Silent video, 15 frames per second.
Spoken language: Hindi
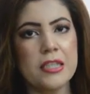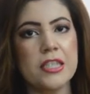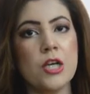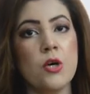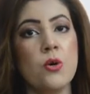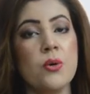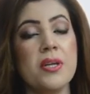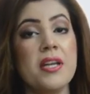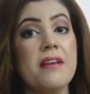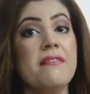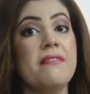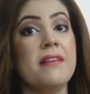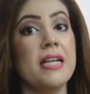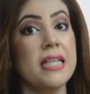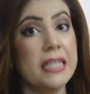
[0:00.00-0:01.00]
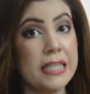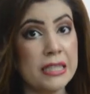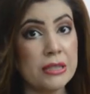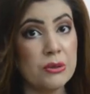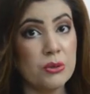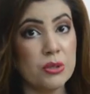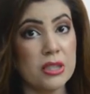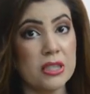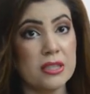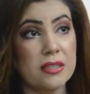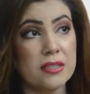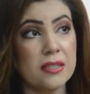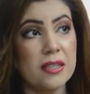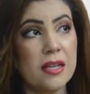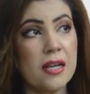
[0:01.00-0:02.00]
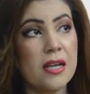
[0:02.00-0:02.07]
या होने वाली होती थी